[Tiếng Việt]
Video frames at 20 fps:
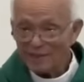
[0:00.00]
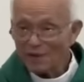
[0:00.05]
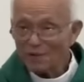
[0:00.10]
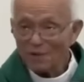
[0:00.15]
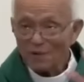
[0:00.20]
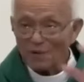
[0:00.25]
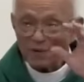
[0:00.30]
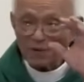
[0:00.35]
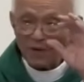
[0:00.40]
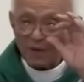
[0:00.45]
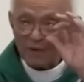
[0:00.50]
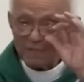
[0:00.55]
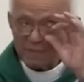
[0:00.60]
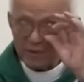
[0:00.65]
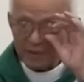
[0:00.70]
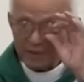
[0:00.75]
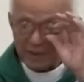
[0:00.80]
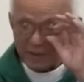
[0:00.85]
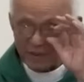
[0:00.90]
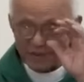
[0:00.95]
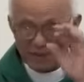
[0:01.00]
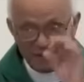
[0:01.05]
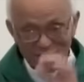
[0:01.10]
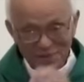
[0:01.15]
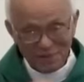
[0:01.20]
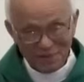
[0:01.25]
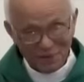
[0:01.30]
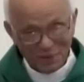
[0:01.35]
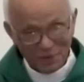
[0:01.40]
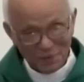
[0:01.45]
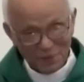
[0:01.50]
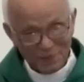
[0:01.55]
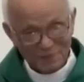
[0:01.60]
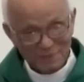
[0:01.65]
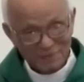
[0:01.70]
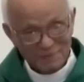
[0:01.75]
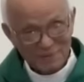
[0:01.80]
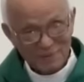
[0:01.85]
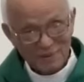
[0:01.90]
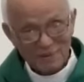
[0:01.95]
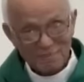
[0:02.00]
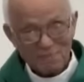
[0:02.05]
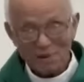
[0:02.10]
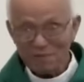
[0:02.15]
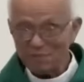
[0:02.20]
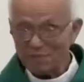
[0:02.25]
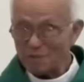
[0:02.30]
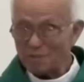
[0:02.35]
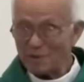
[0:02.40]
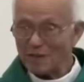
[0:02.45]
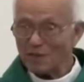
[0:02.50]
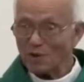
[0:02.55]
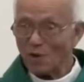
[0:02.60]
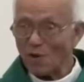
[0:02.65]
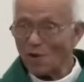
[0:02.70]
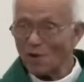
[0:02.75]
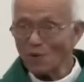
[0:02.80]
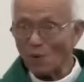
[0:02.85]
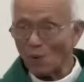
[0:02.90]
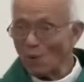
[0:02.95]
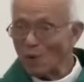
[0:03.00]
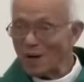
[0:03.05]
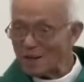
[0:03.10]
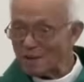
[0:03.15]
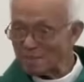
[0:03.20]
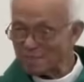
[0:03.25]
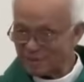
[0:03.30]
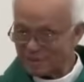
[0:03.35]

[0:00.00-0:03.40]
đâu có nói về tỉnh thức nhiều. Bởi vì mấy cô ngủ hết